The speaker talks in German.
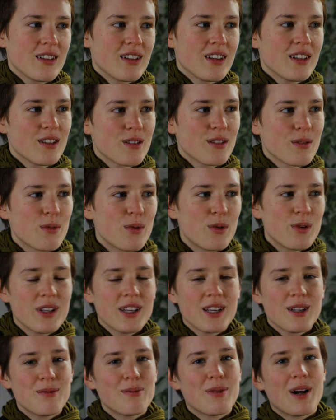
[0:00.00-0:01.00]
Jetzt wohne
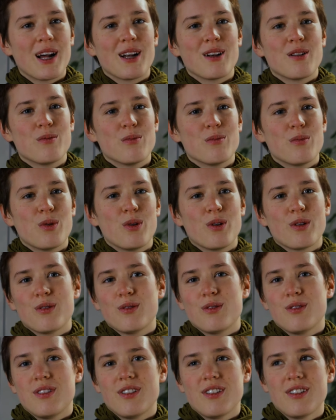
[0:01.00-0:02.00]
ich in Brandenburg
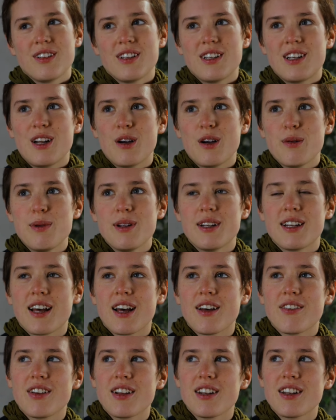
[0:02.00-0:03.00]
und ich glaube,
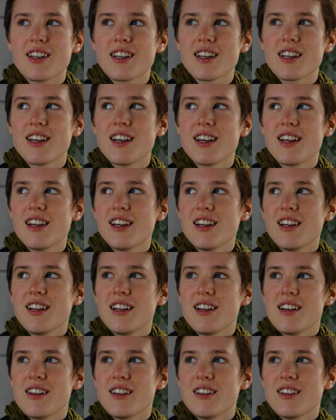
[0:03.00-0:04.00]
da werde ich
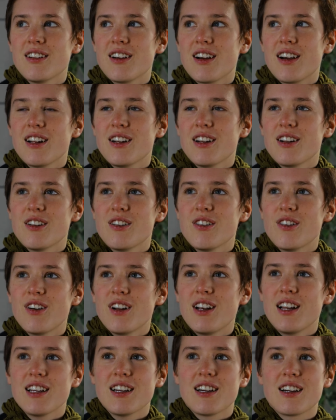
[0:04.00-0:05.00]
eine
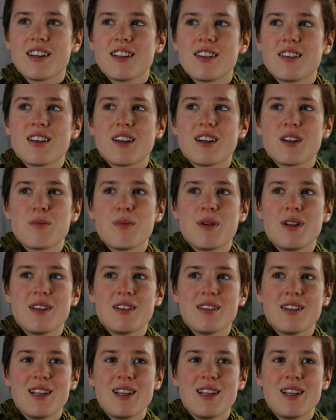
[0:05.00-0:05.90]
noch längere Zeit meines